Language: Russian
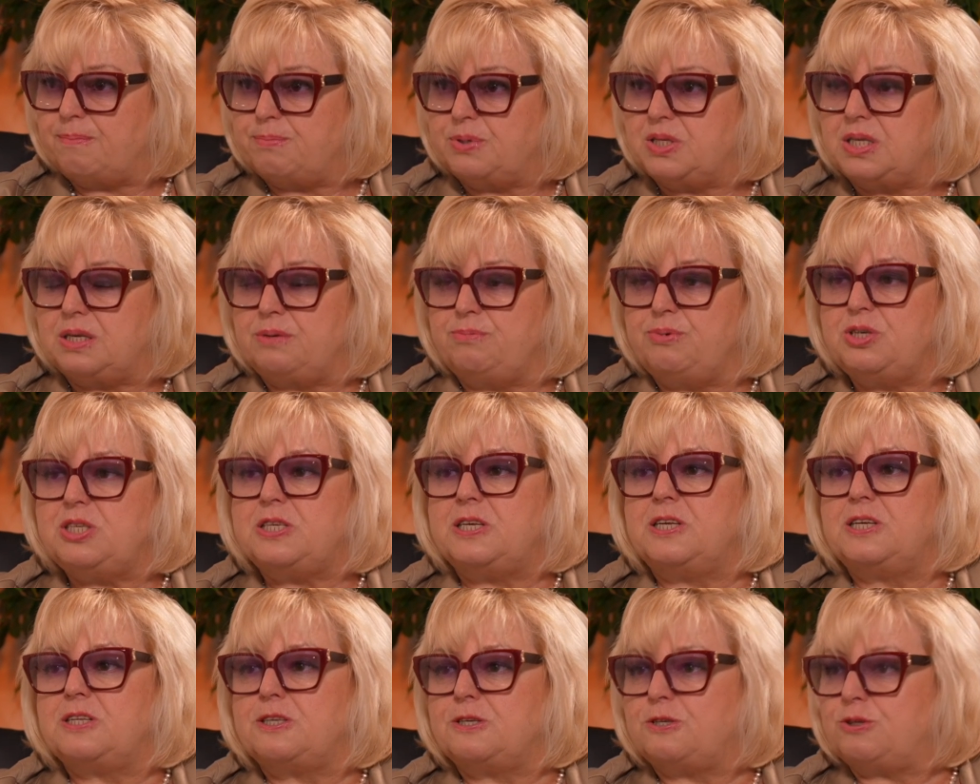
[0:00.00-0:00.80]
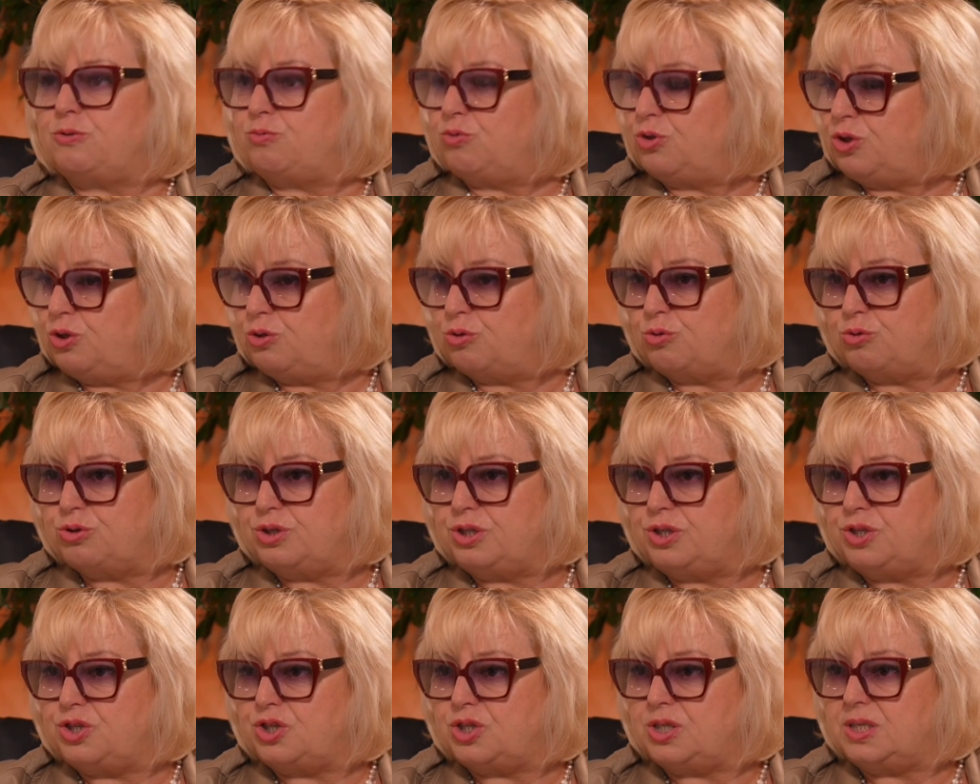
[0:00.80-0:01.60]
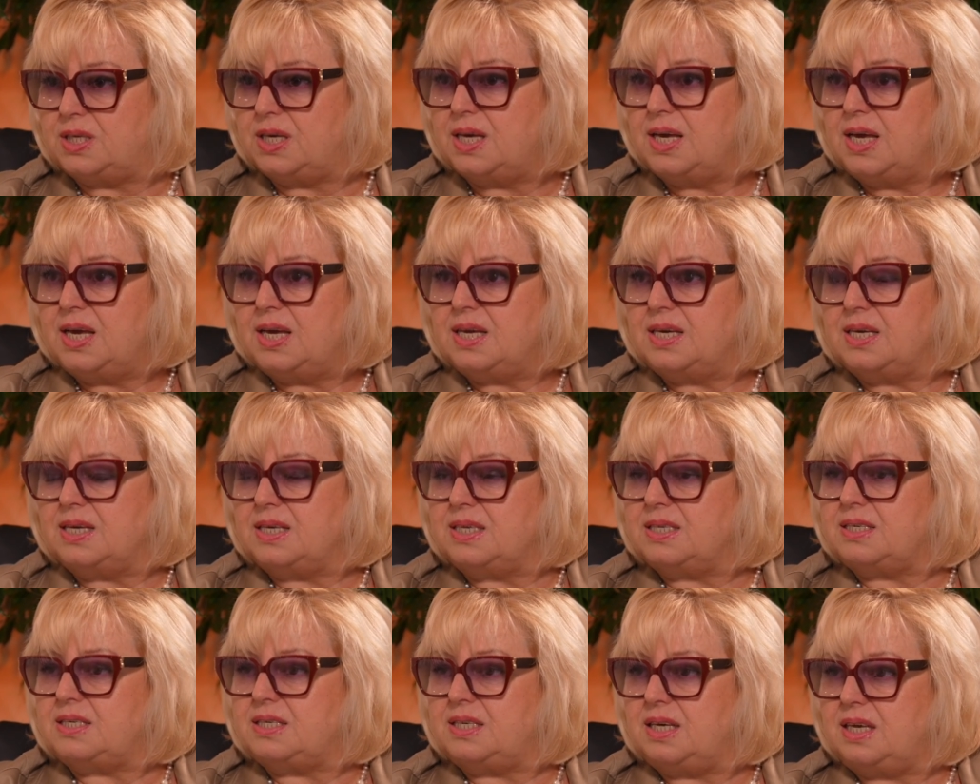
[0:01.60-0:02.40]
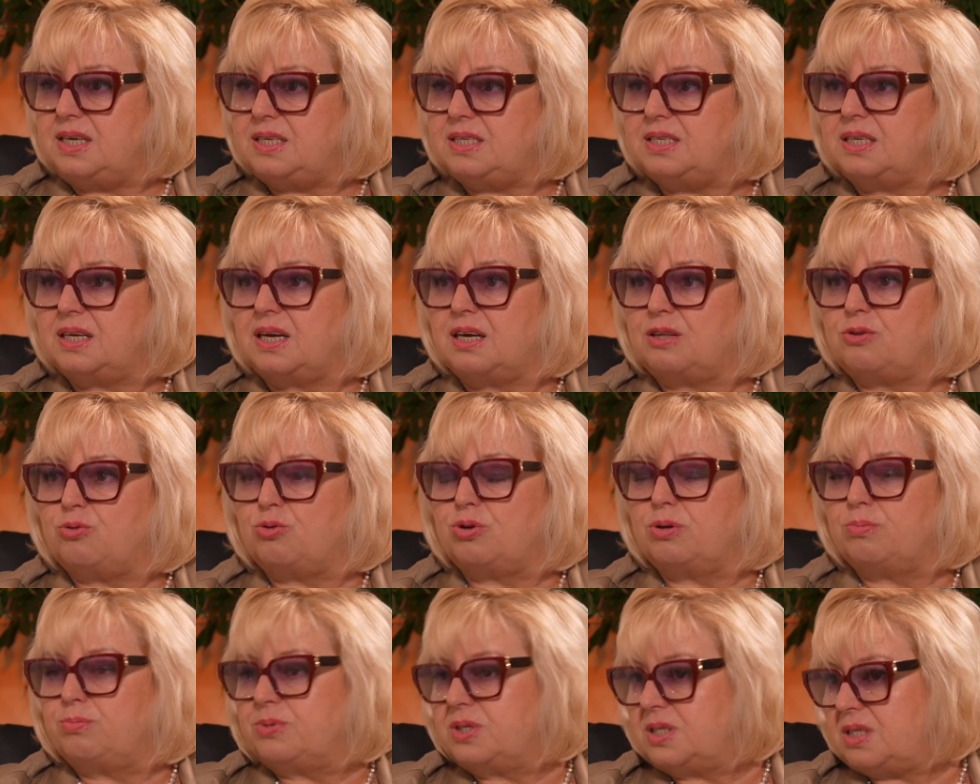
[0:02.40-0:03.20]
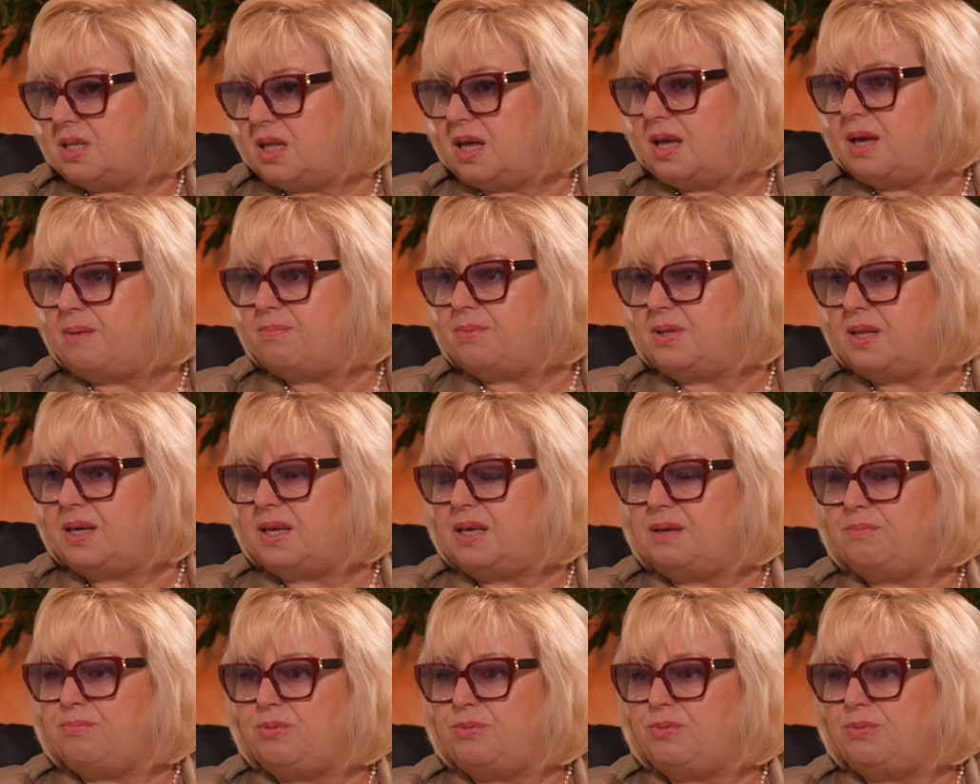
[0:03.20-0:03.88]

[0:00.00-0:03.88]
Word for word: а потребители это сегодня розничные сети, которые мы знаем, да,